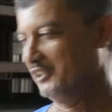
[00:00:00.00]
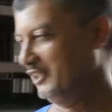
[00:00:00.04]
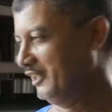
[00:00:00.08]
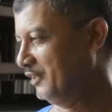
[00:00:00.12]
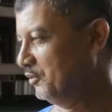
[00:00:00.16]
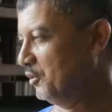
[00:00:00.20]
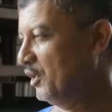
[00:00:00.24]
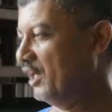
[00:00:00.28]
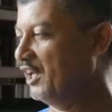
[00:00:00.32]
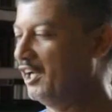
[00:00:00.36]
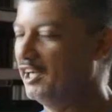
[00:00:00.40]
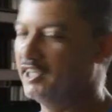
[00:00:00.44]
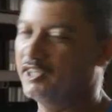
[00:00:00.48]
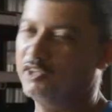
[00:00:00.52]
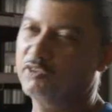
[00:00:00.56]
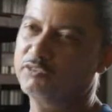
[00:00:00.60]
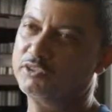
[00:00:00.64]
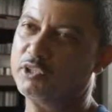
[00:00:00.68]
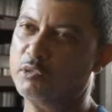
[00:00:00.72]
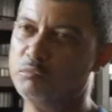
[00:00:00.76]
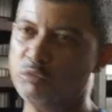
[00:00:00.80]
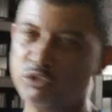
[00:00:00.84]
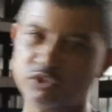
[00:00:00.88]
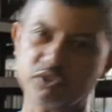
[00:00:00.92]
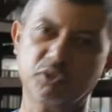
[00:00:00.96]
Et voilà, au
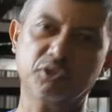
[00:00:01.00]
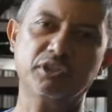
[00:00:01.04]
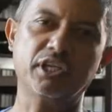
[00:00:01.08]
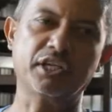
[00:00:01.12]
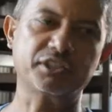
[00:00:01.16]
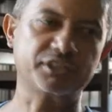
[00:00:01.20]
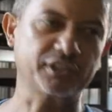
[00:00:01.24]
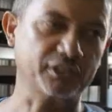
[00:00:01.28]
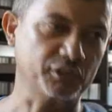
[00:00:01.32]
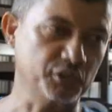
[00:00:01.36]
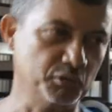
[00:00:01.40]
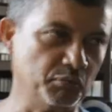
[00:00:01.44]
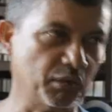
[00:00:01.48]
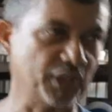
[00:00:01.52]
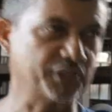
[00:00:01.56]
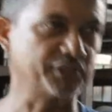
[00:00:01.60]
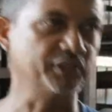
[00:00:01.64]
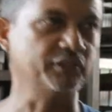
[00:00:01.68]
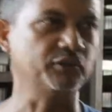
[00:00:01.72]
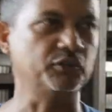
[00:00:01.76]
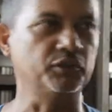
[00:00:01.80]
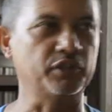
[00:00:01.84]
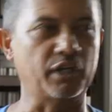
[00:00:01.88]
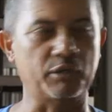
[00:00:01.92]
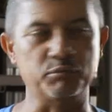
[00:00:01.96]
fur et à mesure, on achète nos
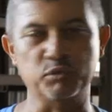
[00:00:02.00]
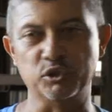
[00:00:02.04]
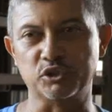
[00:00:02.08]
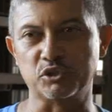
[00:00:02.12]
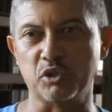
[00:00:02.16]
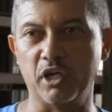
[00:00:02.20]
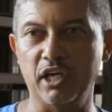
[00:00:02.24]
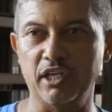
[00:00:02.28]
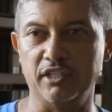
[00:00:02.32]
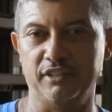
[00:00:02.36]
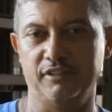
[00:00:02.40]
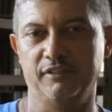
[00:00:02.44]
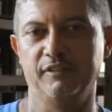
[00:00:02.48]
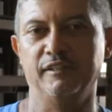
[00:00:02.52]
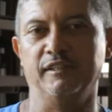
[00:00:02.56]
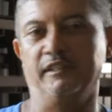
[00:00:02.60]
machines qu'on a besoin.